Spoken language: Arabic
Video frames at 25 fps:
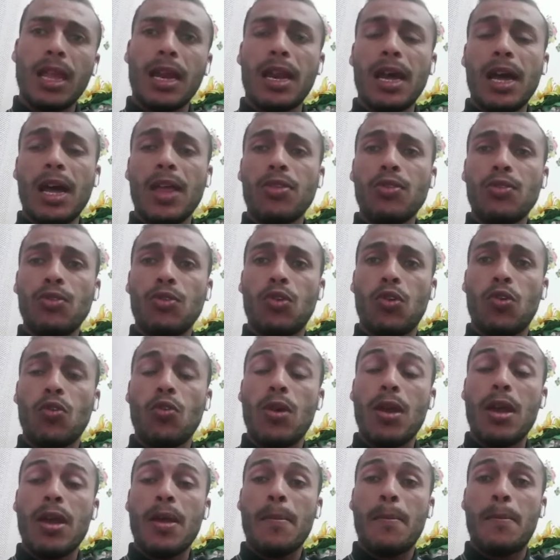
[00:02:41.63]
لا
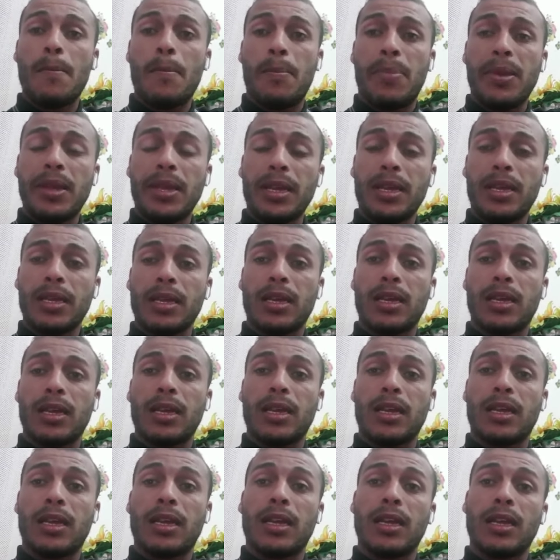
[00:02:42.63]
أظنه ب
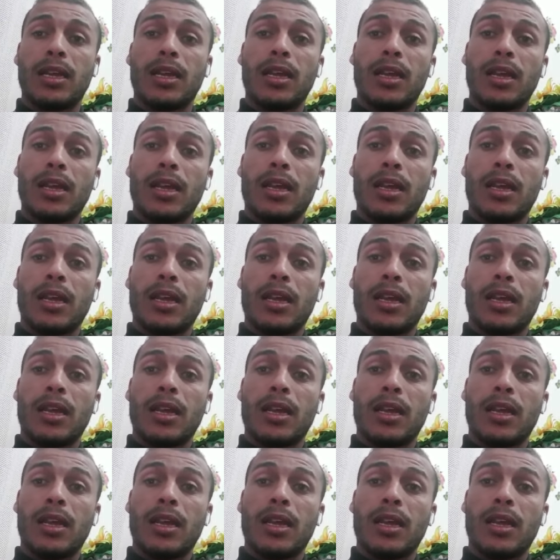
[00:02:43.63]
آه،